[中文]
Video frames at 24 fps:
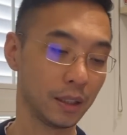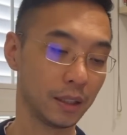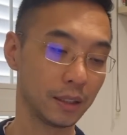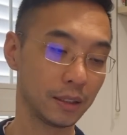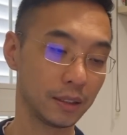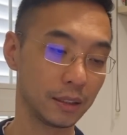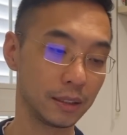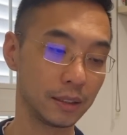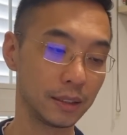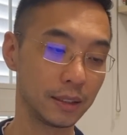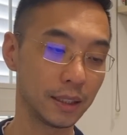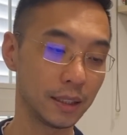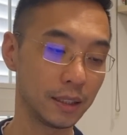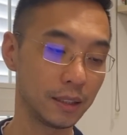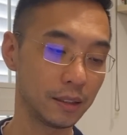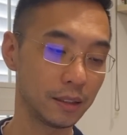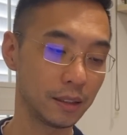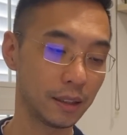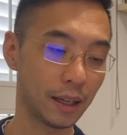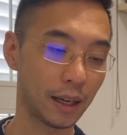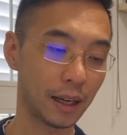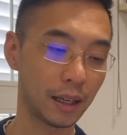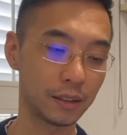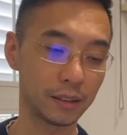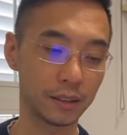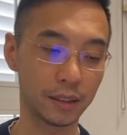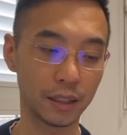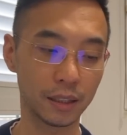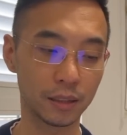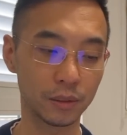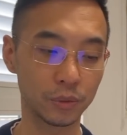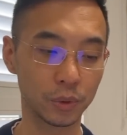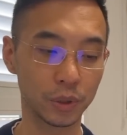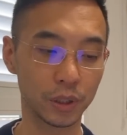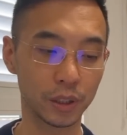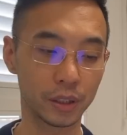紧接着呢，还是那个
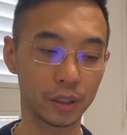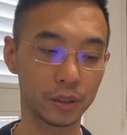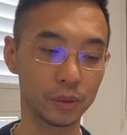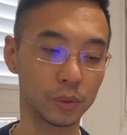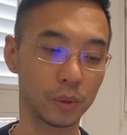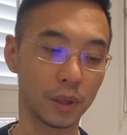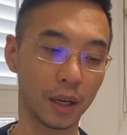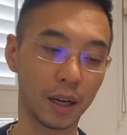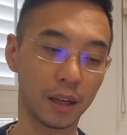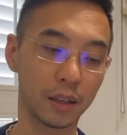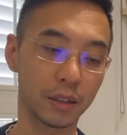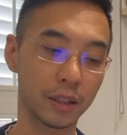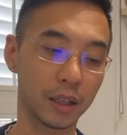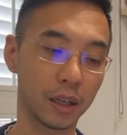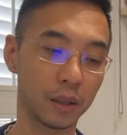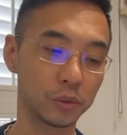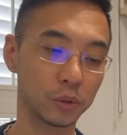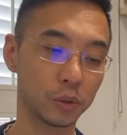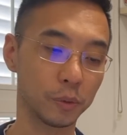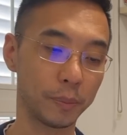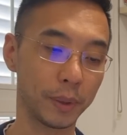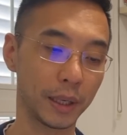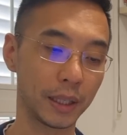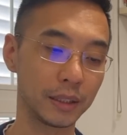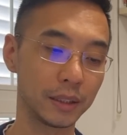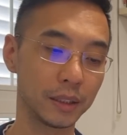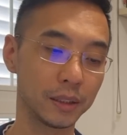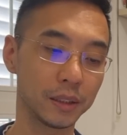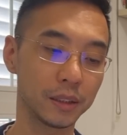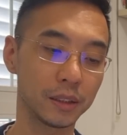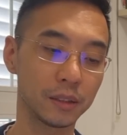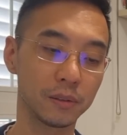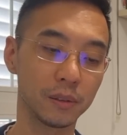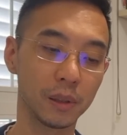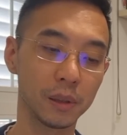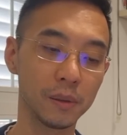五月十五号上午，北京
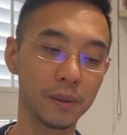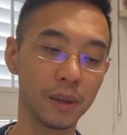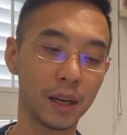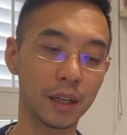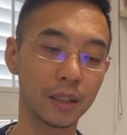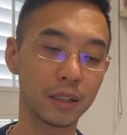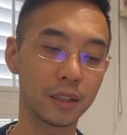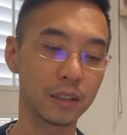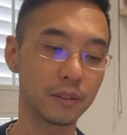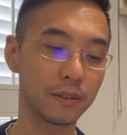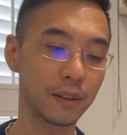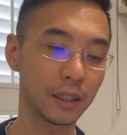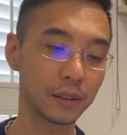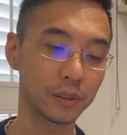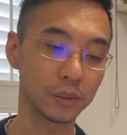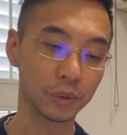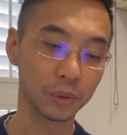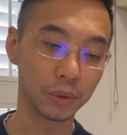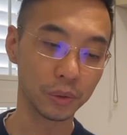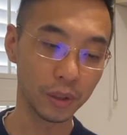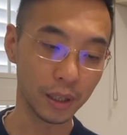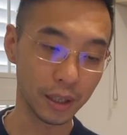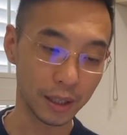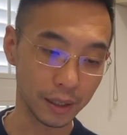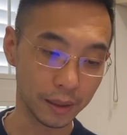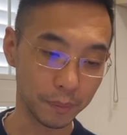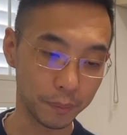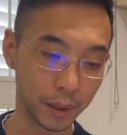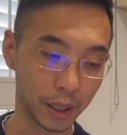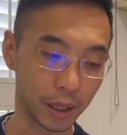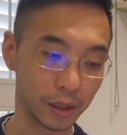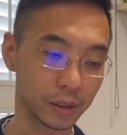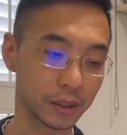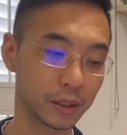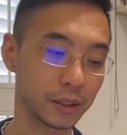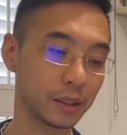市文化执法总队
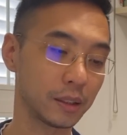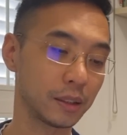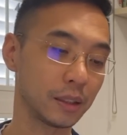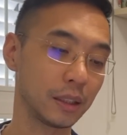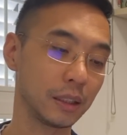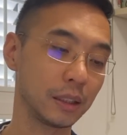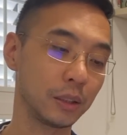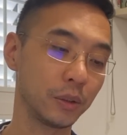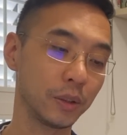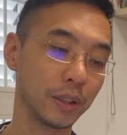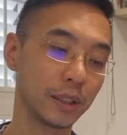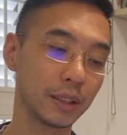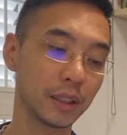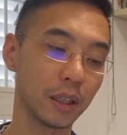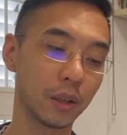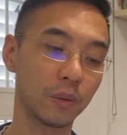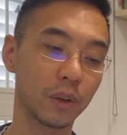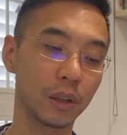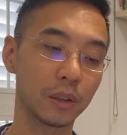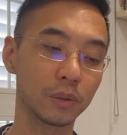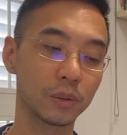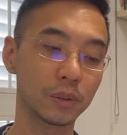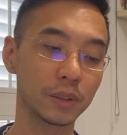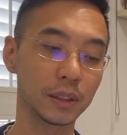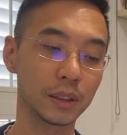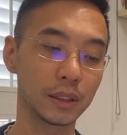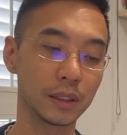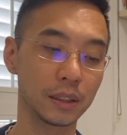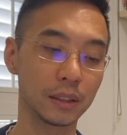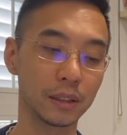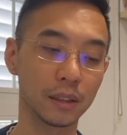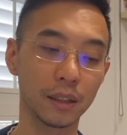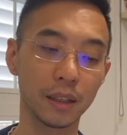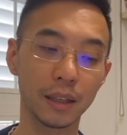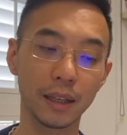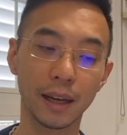表示已对相关公司进
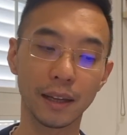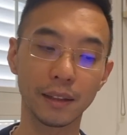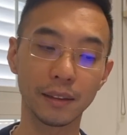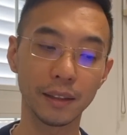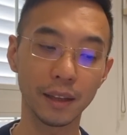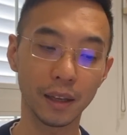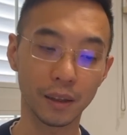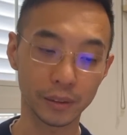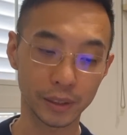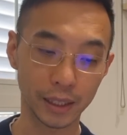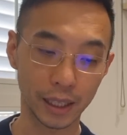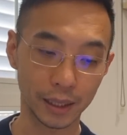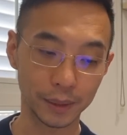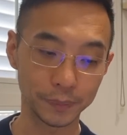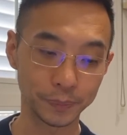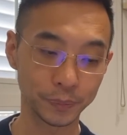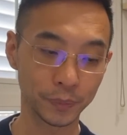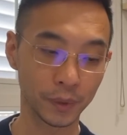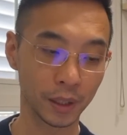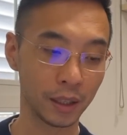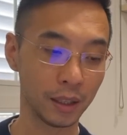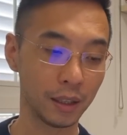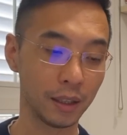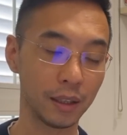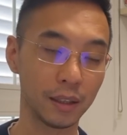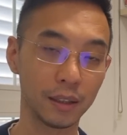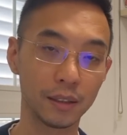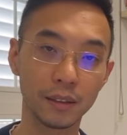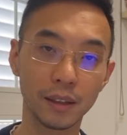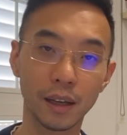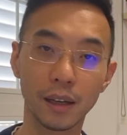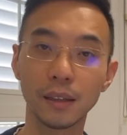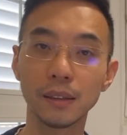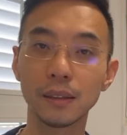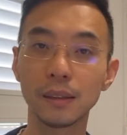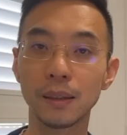行立案调查。
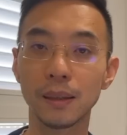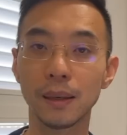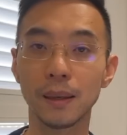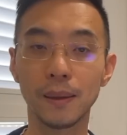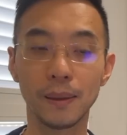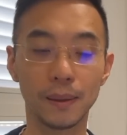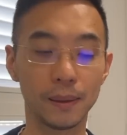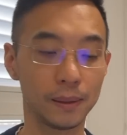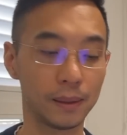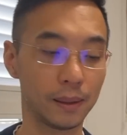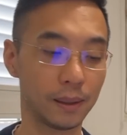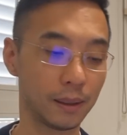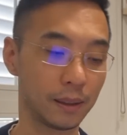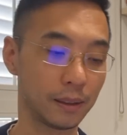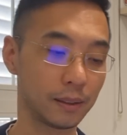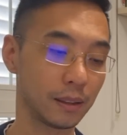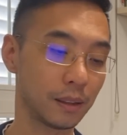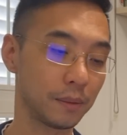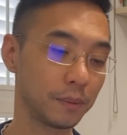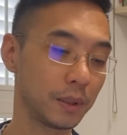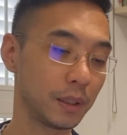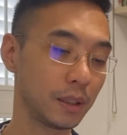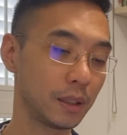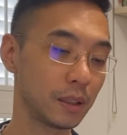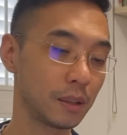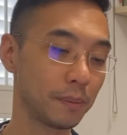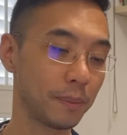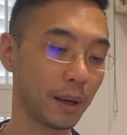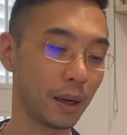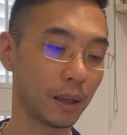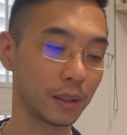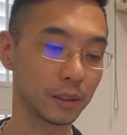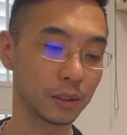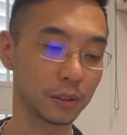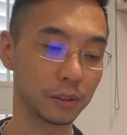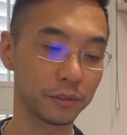当天啊，《人民日
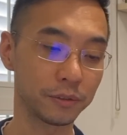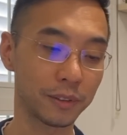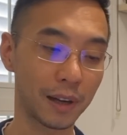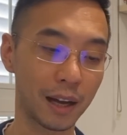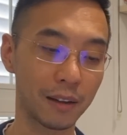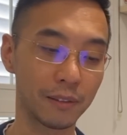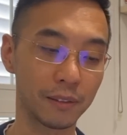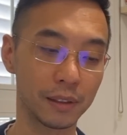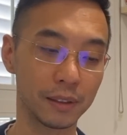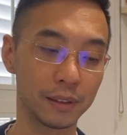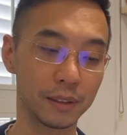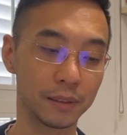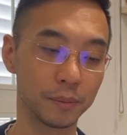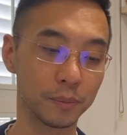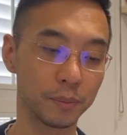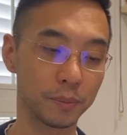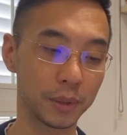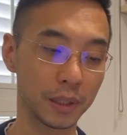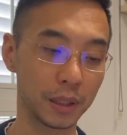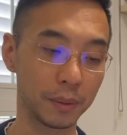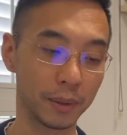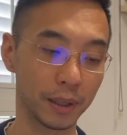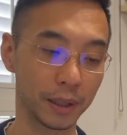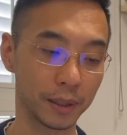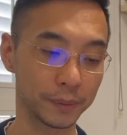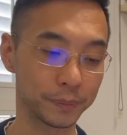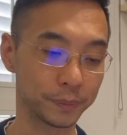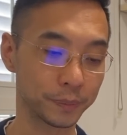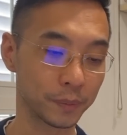报》就发文批评，